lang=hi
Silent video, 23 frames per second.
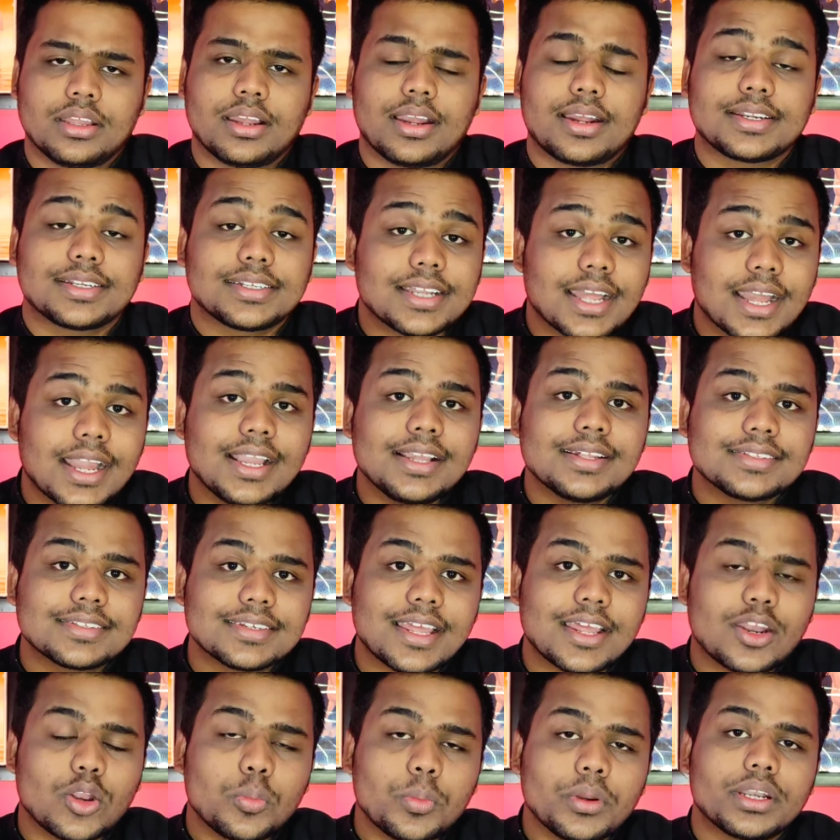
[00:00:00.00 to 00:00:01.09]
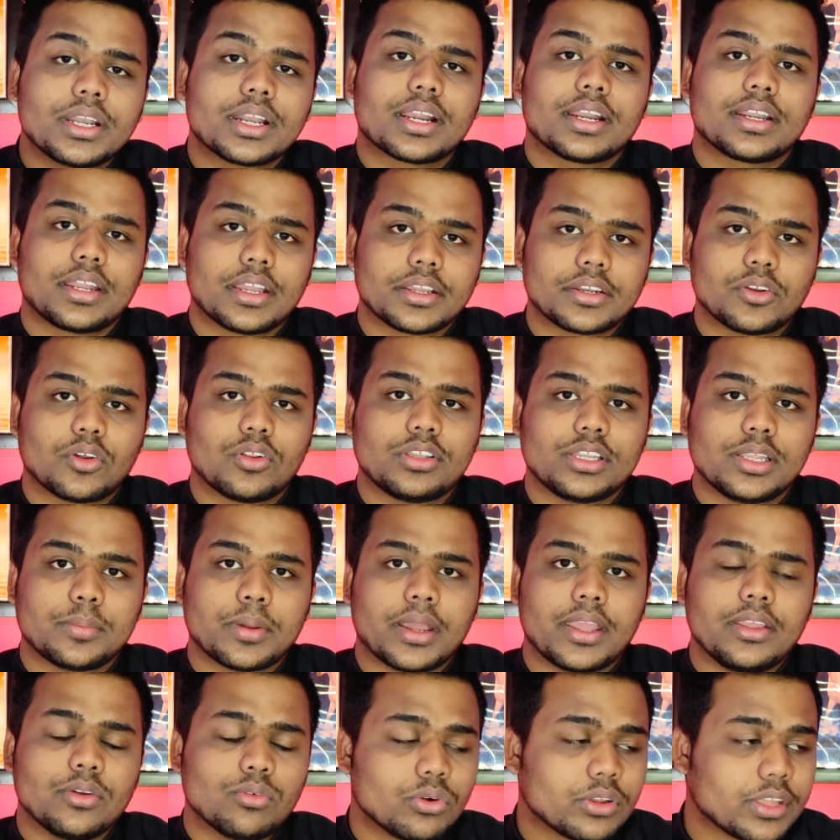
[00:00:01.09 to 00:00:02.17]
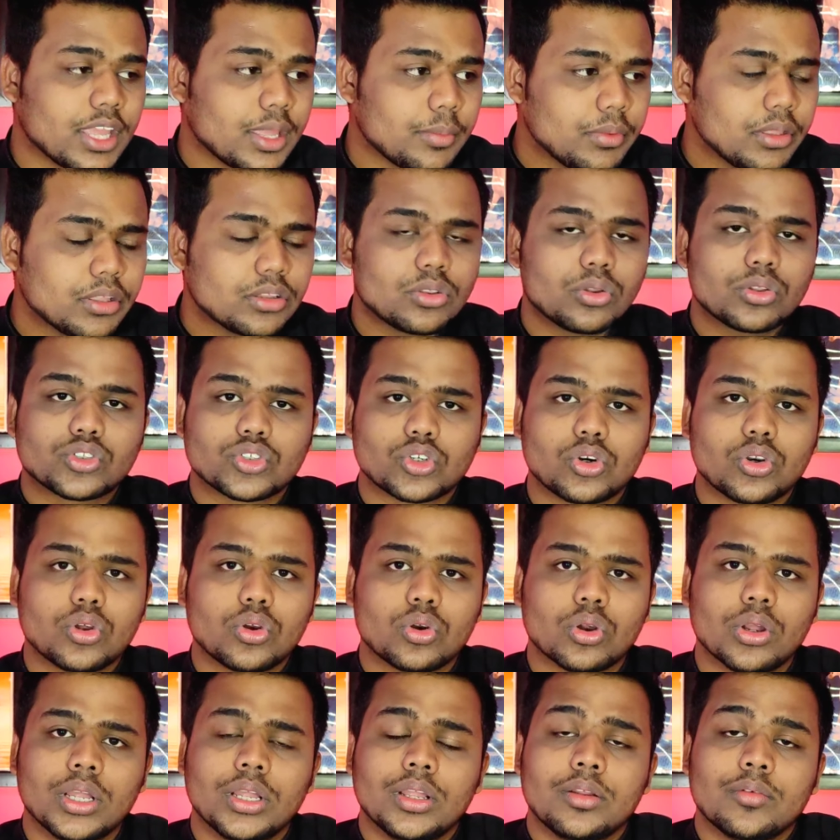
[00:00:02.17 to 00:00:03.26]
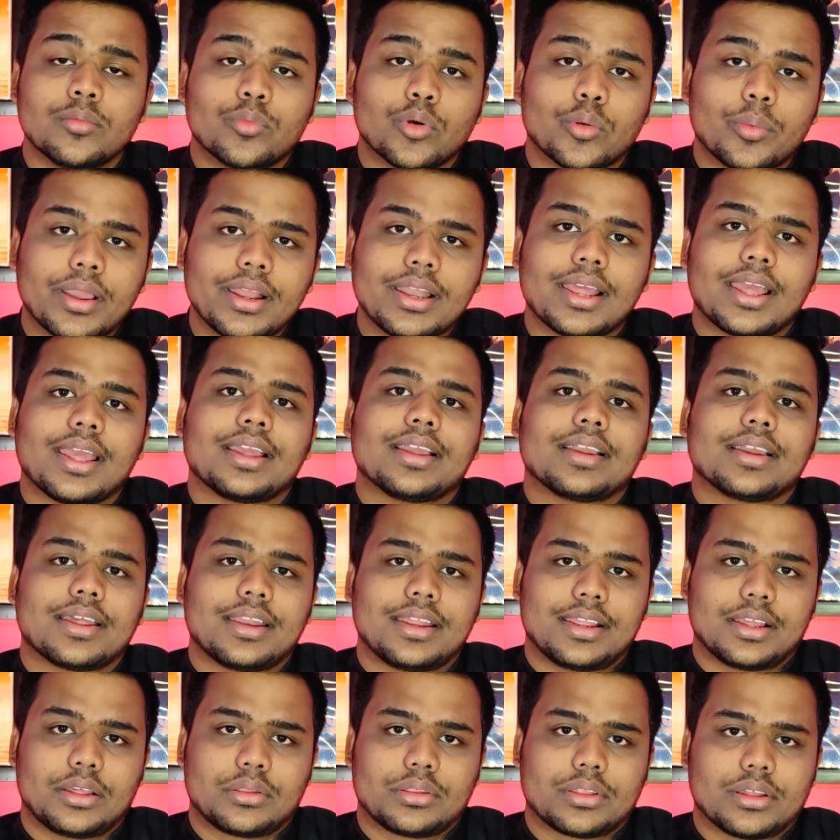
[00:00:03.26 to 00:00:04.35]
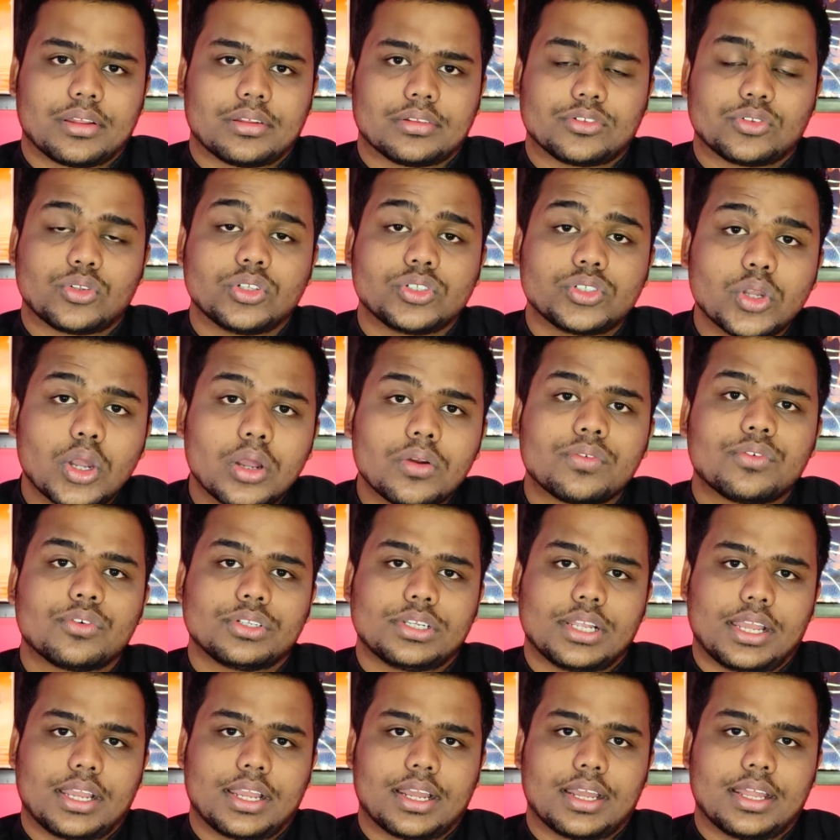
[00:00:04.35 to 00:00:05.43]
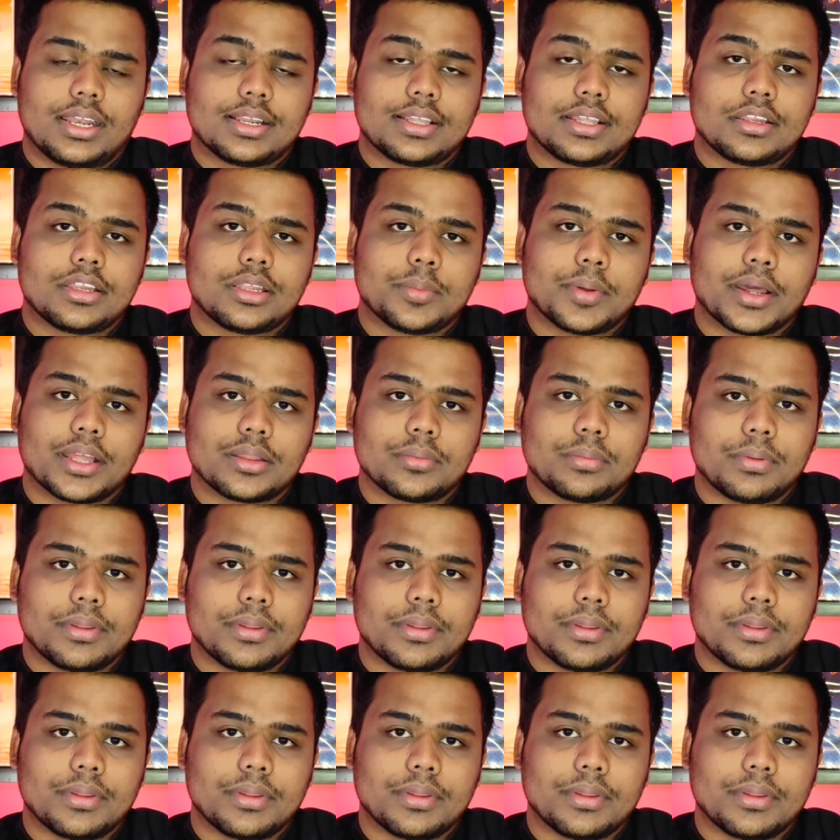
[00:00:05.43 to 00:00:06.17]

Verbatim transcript: 28 नैनोमीटर का टेक्नोलॉजी भाई वो गेमिंग तो छोड़ो मोबाइल हैंग करेगा उसका स्विच ऑफ हो जाएगा हल्की सी बात